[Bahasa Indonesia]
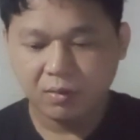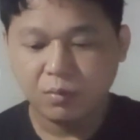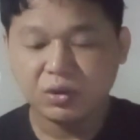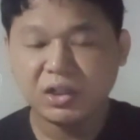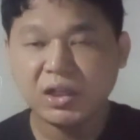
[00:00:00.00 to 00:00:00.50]

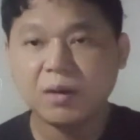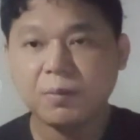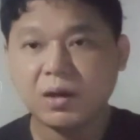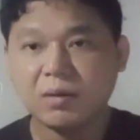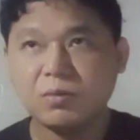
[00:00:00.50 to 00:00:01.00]

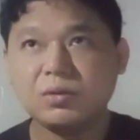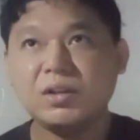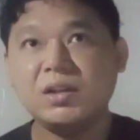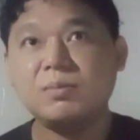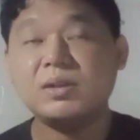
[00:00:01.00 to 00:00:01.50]
buktinya apa
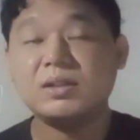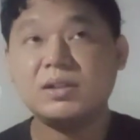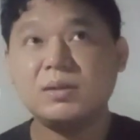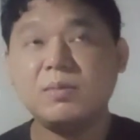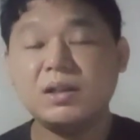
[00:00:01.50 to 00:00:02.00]
buktinya
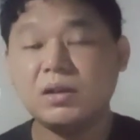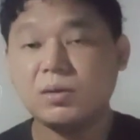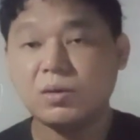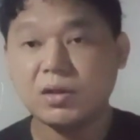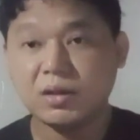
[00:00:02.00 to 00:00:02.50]
masih
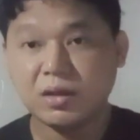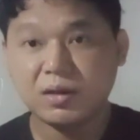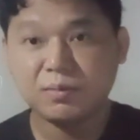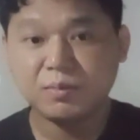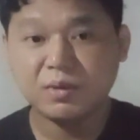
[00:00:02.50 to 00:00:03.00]
banyak orang
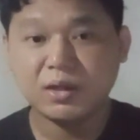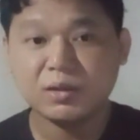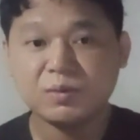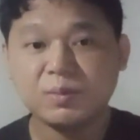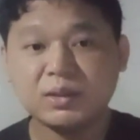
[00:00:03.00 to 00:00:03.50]
yang
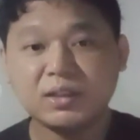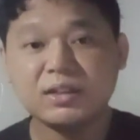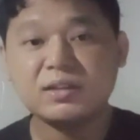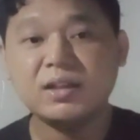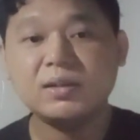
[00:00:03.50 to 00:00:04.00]
memberikan super
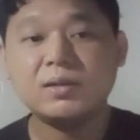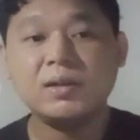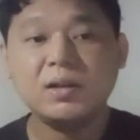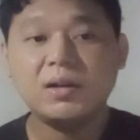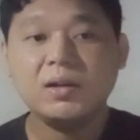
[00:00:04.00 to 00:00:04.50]
thanks dan
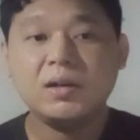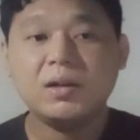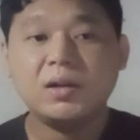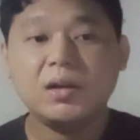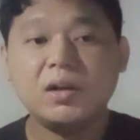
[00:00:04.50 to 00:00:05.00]

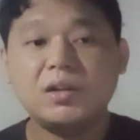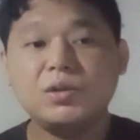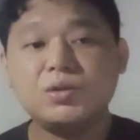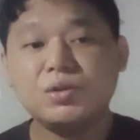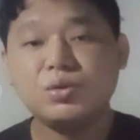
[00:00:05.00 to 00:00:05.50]
uh,
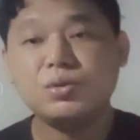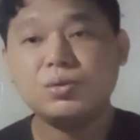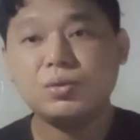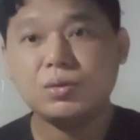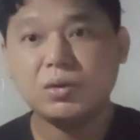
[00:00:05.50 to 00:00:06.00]
justru
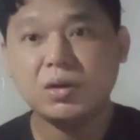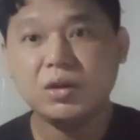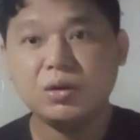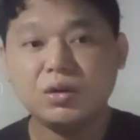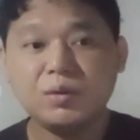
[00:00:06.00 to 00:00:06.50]

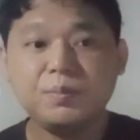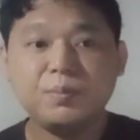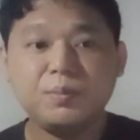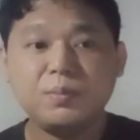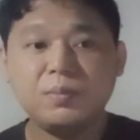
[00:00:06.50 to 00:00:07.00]
YouTube
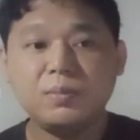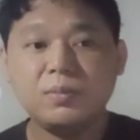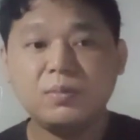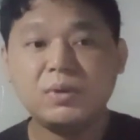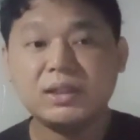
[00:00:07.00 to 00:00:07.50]

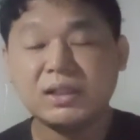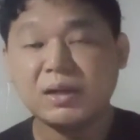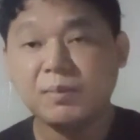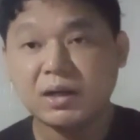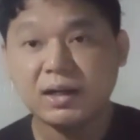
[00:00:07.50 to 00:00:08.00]

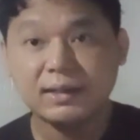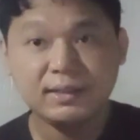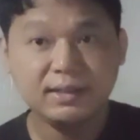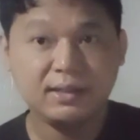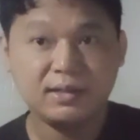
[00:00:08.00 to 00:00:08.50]
berterima
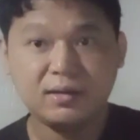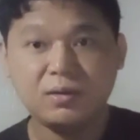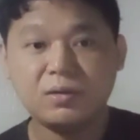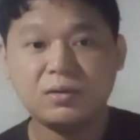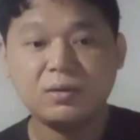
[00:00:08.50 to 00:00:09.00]
kasih ya
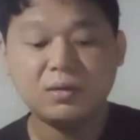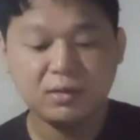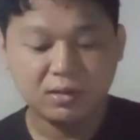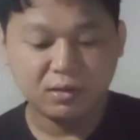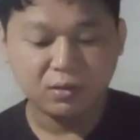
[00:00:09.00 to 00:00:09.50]
or
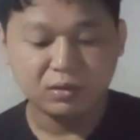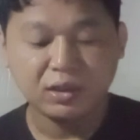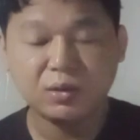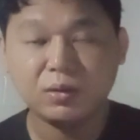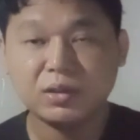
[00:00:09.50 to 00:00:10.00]
eh,
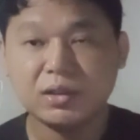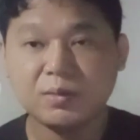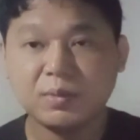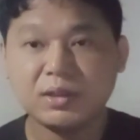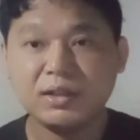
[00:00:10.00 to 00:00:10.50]
konten-konten
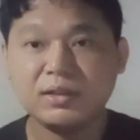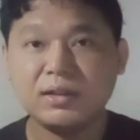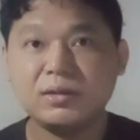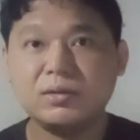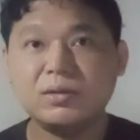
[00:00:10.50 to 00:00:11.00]
uh, seperti
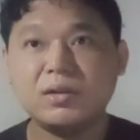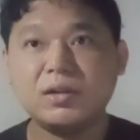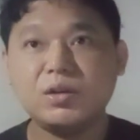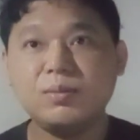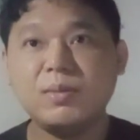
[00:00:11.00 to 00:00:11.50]
Insan Tutor
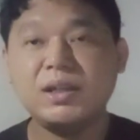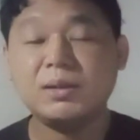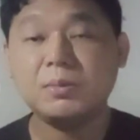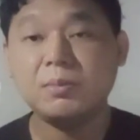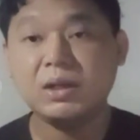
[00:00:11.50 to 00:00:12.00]
itu
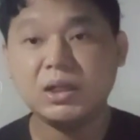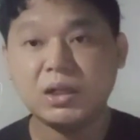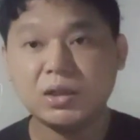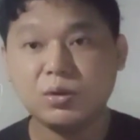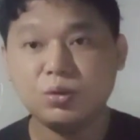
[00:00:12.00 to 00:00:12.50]
banyak
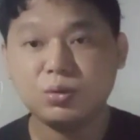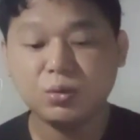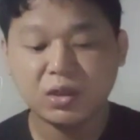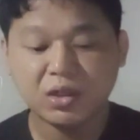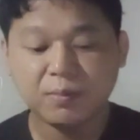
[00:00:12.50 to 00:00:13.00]
memberikan
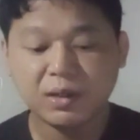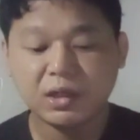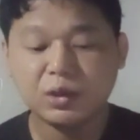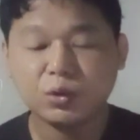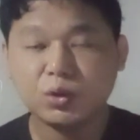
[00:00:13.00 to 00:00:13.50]
keuntungan
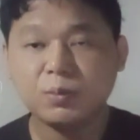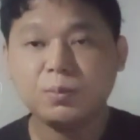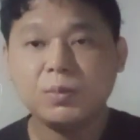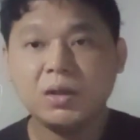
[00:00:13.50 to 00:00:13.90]
kepada YouTube